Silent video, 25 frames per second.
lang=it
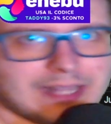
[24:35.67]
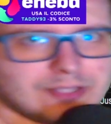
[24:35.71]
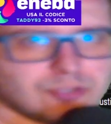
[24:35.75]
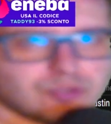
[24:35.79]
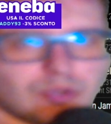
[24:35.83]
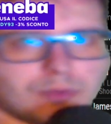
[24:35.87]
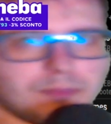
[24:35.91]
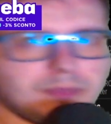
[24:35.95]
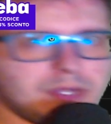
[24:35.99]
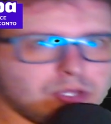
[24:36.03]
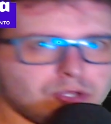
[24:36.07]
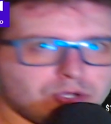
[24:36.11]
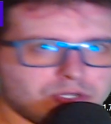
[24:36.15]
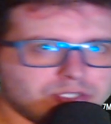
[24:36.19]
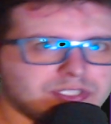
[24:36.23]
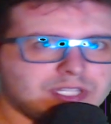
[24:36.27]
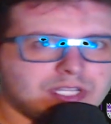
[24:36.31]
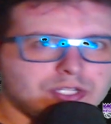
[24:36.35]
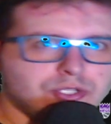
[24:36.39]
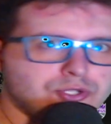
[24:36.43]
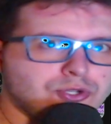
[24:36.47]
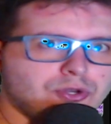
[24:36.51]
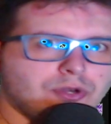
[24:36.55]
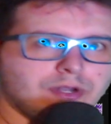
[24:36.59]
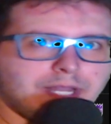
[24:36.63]
sua miglior
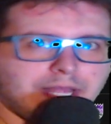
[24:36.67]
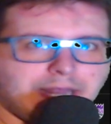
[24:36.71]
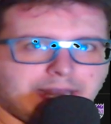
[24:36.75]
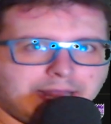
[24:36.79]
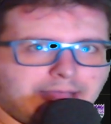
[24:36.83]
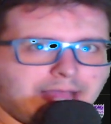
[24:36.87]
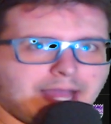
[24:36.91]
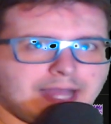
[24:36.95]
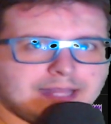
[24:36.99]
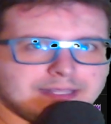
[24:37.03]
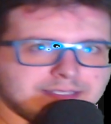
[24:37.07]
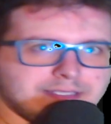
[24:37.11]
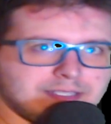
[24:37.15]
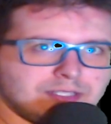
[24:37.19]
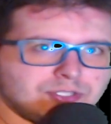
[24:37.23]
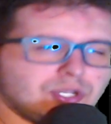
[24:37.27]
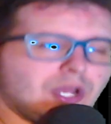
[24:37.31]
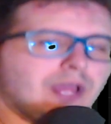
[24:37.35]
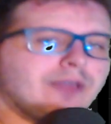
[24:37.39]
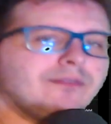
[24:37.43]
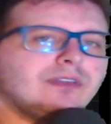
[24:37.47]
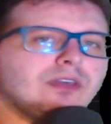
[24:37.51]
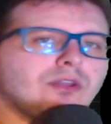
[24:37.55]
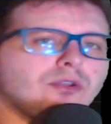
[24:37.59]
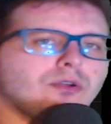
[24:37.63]
stagione ragazzi, cioè è
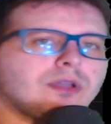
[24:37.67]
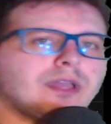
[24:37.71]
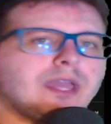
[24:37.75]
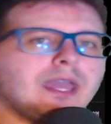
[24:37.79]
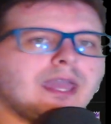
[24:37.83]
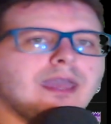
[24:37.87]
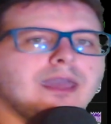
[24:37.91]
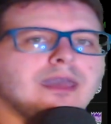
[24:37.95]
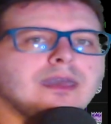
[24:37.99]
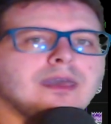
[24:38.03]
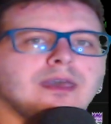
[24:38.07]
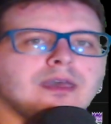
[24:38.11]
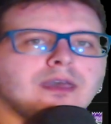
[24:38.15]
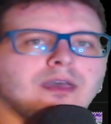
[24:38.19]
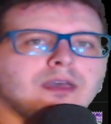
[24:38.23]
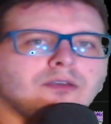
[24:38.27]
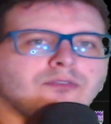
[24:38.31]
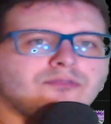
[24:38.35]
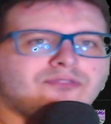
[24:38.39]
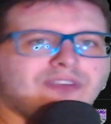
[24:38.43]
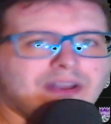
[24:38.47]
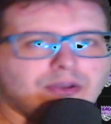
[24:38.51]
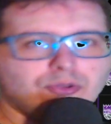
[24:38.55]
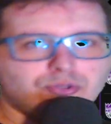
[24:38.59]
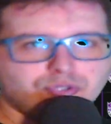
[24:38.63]
vero che
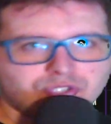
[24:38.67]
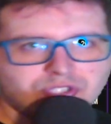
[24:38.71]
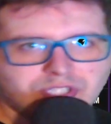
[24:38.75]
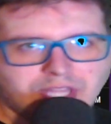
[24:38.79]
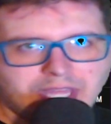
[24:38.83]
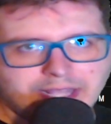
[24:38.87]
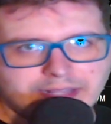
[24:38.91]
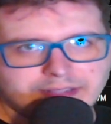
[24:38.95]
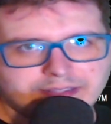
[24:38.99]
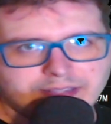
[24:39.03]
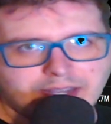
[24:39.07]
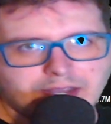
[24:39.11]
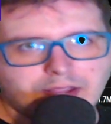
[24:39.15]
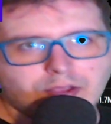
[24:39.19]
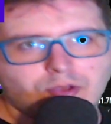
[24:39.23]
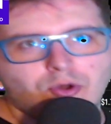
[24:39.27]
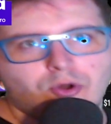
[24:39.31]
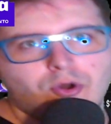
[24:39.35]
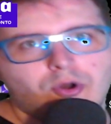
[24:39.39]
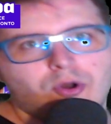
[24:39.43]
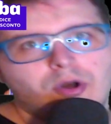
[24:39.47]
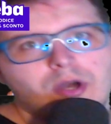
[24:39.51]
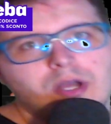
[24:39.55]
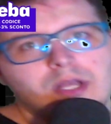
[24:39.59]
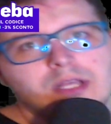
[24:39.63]
fa
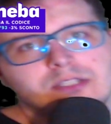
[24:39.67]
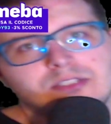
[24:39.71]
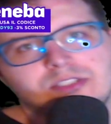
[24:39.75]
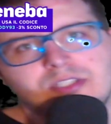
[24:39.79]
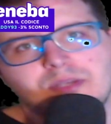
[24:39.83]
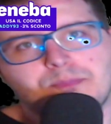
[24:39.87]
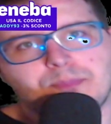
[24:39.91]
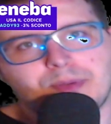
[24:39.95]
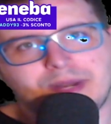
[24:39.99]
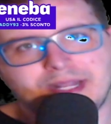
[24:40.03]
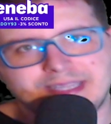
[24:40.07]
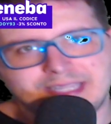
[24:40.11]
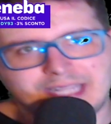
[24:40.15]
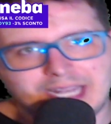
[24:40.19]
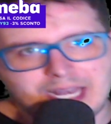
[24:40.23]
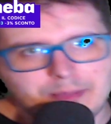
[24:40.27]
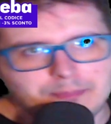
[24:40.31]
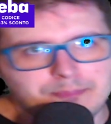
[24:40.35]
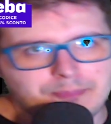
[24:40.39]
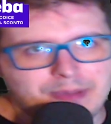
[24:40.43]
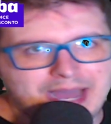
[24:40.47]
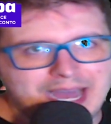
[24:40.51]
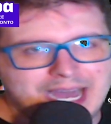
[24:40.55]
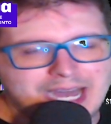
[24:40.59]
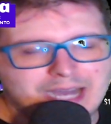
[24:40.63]
l'ostetrico, si prende le
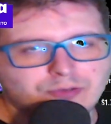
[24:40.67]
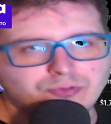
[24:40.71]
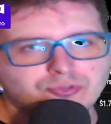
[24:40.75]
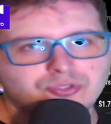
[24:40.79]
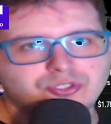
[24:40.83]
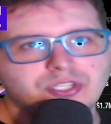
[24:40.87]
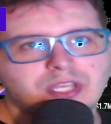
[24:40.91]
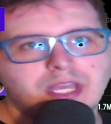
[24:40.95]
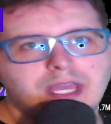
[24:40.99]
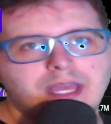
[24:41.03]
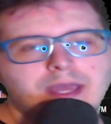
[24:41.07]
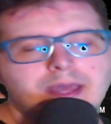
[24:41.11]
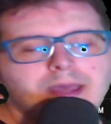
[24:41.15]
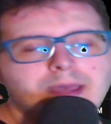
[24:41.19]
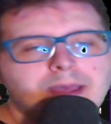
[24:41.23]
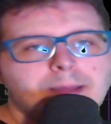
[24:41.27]
pause,